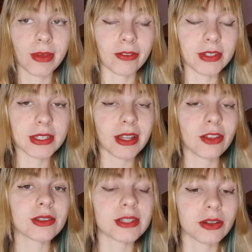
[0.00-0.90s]
Para vocês terem
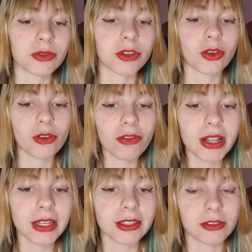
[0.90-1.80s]
noção do que eu tô
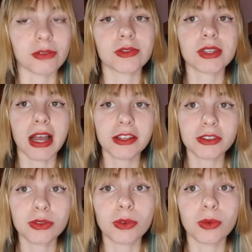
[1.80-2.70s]
falando, no site
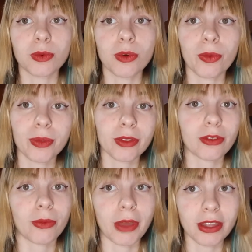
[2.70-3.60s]
do Rotten
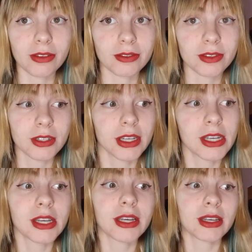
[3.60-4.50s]
Tomatoes,
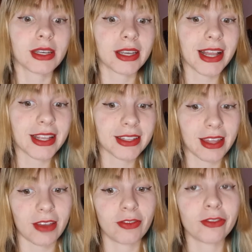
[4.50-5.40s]
ele
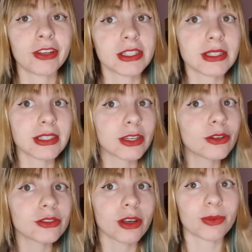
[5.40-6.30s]
teve
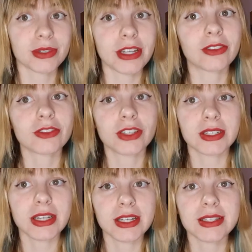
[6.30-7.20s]
25% só de
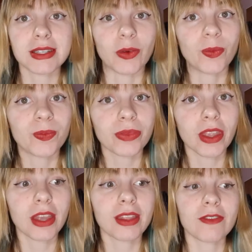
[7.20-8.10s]
aceitação,
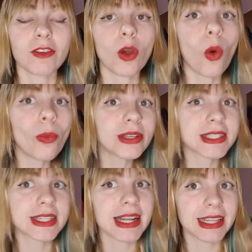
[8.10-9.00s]
teve uma
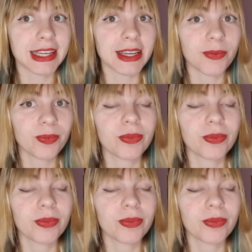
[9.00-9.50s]
estrelinha